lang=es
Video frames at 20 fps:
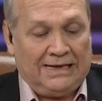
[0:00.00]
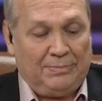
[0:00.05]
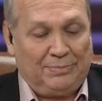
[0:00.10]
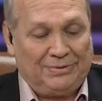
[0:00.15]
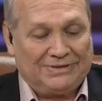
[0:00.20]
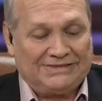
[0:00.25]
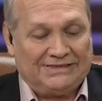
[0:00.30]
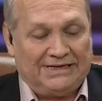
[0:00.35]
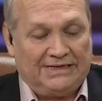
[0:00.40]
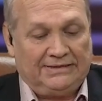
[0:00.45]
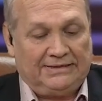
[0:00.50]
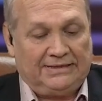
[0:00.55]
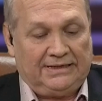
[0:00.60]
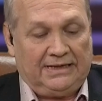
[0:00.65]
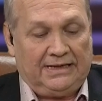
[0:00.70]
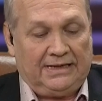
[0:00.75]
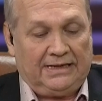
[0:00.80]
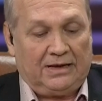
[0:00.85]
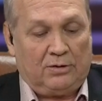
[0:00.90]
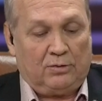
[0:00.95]
y
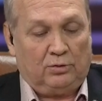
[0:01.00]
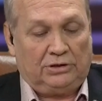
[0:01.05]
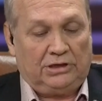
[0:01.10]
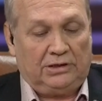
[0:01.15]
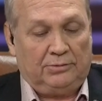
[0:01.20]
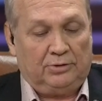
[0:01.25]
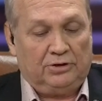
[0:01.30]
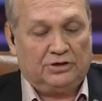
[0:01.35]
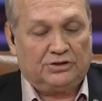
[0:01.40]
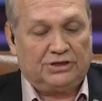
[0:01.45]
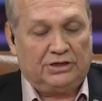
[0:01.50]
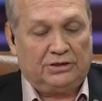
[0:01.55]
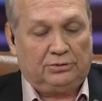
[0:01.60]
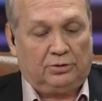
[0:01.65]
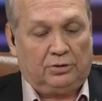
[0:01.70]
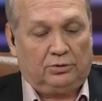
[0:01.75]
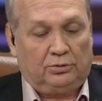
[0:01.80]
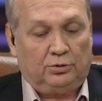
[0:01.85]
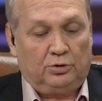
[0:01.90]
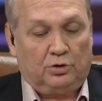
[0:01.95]
presidente ejecutivo del
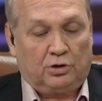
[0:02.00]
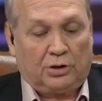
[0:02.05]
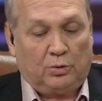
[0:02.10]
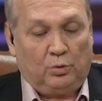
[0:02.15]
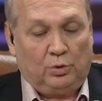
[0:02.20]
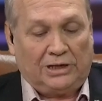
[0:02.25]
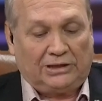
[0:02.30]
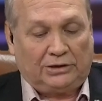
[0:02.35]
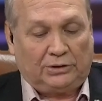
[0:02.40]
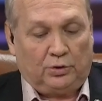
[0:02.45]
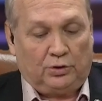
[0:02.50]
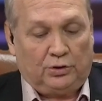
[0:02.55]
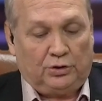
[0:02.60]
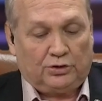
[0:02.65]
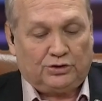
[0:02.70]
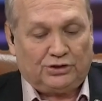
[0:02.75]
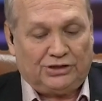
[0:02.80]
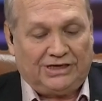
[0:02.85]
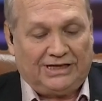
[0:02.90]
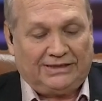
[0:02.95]
Centro de Estudios
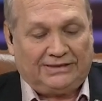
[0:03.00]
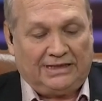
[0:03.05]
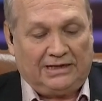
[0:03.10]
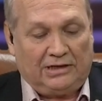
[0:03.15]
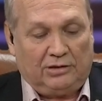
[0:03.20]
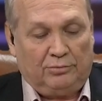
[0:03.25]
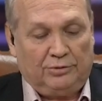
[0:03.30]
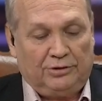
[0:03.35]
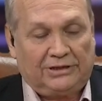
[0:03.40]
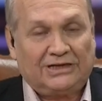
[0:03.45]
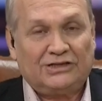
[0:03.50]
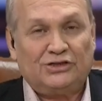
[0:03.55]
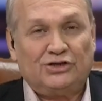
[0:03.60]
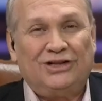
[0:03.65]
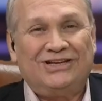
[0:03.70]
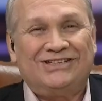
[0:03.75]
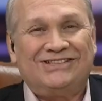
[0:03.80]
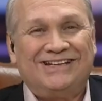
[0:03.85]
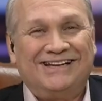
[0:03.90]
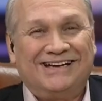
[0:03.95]
Regulatorios y de
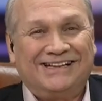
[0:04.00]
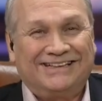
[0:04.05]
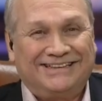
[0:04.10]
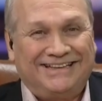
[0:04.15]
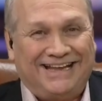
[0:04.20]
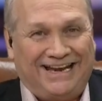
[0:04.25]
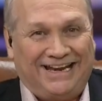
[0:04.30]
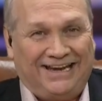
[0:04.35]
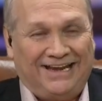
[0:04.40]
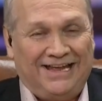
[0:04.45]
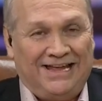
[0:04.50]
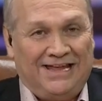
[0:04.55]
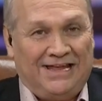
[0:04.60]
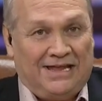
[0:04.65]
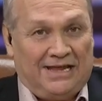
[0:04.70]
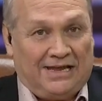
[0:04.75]
Telecomunicaciones CERTAL,